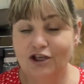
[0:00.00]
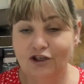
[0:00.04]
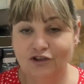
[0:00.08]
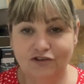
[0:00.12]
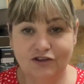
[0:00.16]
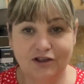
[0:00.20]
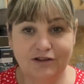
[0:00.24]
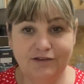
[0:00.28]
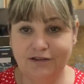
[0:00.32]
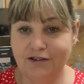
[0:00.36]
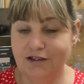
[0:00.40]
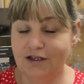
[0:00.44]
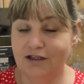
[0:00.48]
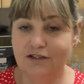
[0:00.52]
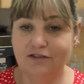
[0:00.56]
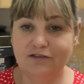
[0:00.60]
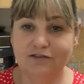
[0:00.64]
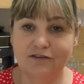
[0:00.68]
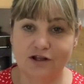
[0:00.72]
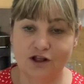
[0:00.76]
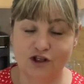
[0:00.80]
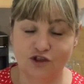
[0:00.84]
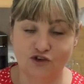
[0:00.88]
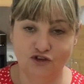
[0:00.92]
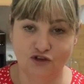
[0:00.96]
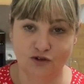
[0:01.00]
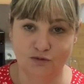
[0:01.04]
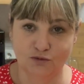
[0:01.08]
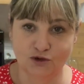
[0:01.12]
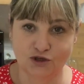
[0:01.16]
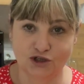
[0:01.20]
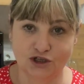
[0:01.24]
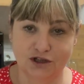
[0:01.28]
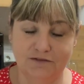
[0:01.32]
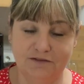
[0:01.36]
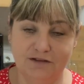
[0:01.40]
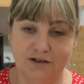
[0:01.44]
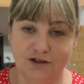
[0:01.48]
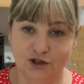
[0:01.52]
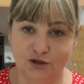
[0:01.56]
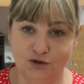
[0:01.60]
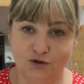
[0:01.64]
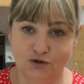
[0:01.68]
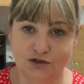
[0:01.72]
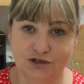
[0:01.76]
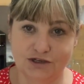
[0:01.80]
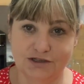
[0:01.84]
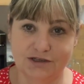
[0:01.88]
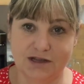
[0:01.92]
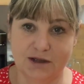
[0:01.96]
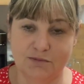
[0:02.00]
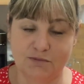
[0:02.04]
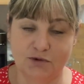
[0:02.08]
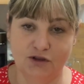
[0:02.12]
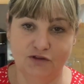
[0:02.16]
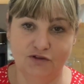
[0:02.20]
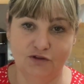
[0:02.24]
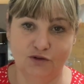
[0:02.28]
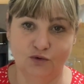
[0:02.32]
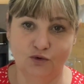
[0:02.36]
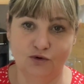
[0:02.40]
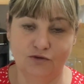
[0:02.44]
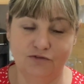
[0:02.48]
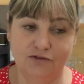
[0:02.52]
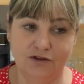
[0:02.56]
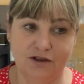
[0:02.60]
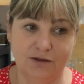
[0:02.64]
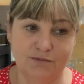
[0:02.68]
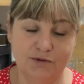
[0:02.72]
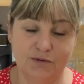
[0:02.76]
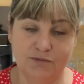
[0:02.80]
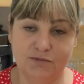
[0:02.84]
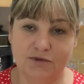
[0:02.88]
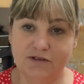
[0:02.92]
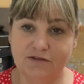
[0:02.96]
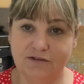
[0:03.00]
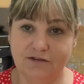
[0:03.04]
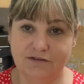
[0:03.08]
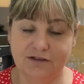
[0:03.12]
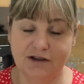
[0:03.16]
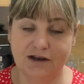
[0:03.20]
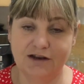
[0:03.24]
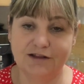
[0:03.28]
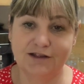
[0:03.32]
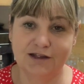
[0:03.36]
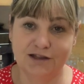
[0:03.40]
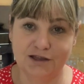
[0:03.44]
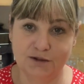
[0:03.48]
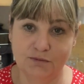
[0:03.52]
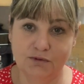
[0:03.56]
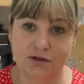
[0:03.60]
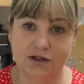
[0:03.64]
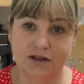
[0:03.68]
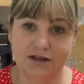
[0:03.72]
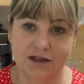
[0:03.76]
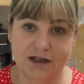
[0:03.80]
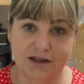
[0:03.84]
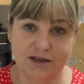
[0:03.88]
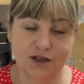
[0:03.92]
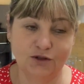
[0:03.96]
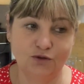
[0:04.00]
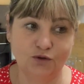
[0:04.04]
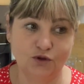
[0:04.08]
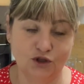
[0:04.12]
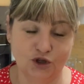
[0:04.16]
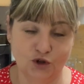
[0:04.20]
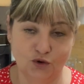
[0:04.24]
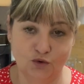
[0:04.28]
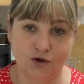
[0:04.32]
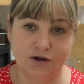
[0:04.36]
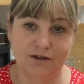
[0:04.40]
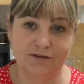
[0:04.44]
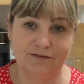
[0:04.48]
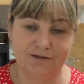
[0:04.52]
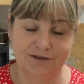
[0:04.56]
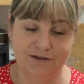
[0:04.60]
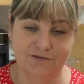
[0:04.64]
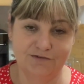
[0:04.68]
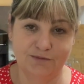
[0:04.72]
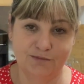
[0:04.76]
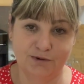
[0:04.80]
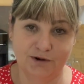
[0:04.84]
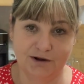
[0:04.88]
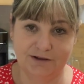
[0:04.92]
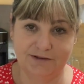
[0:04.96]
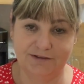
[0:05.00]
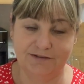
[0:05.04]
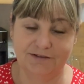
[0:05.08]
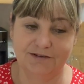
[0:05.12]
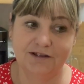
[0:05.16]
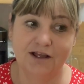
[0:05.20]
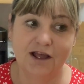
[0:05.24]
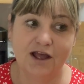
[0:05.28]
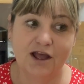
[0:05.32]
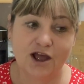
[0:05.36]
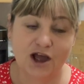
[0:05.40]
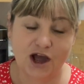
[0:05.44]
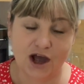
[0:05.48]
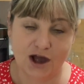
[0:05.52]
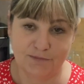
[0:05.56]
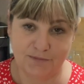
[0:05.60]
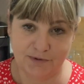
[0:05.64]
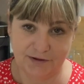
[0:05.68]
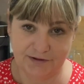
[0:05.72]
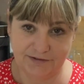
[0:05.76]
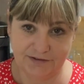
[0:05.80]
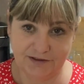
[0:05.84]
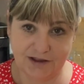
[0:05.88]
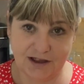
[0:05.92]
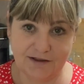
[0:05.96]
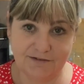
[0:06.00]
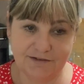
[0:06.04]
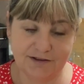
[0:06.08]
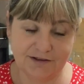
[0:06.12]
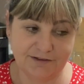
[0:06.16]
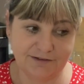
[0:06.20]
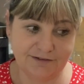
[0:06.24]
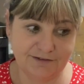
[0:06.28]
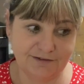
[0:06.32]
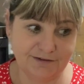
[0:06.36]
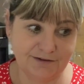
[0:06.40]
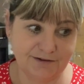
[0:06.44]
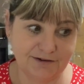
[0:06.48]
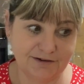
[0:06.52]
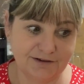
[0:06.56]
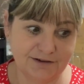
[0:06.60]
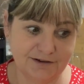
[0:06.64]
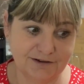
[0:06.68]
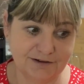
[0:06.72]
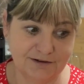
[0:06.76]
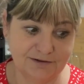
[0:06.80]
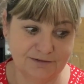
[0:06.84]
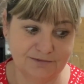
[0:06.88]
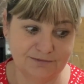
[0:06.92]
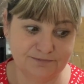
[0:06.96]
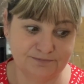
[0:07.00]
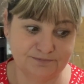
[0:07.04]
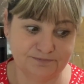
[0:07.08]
Кстати, я не знала, что можно делать то же самое с огурцами. Мне сказали, надо было, Таня, тот огурец не выбрасывать, а поставить э,